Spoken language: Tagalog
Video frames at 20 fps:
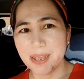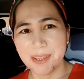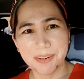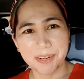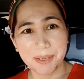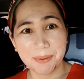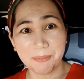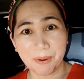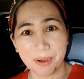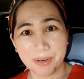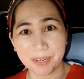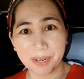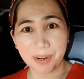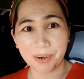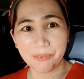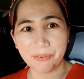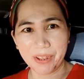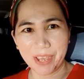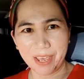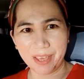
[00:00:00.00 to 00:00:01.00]
Diba?
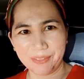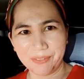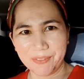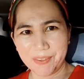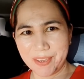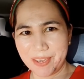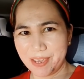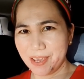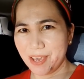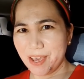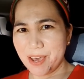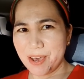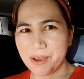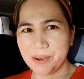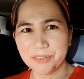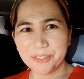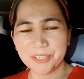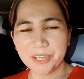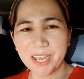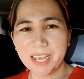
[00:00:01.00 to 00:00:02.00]
Naka-ready.
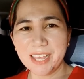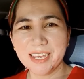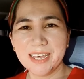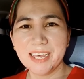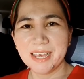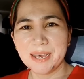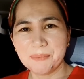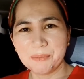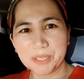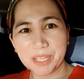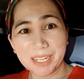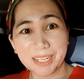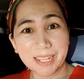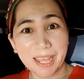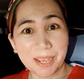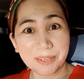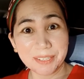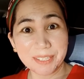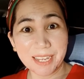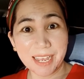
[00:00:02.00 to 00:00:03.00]
O siya, punta
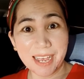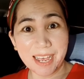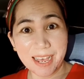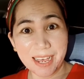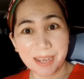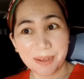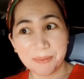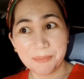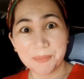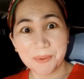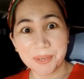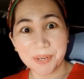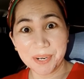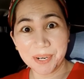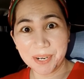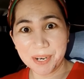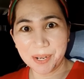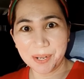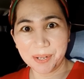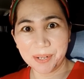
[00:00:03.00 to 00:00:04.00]
tayo sa
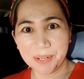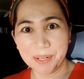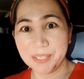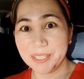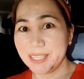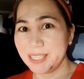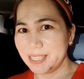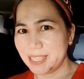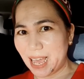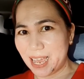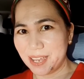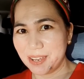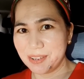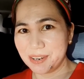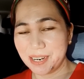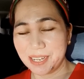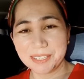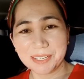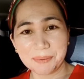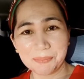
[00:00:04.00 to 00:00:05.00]
Pure Gold. Tayo
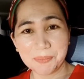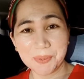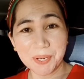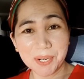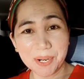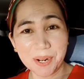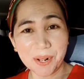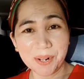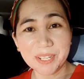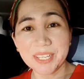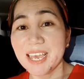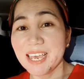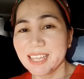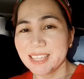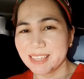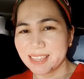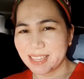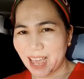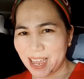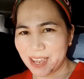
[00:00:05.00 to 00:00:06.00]
na sa Pure Gold.
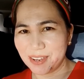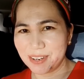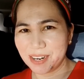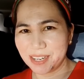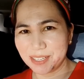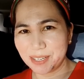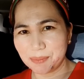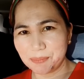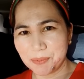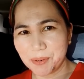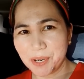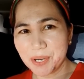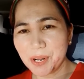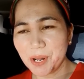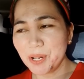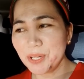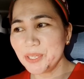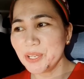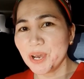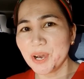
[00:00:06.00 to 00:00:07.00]
Tayo na sa Pure Gold.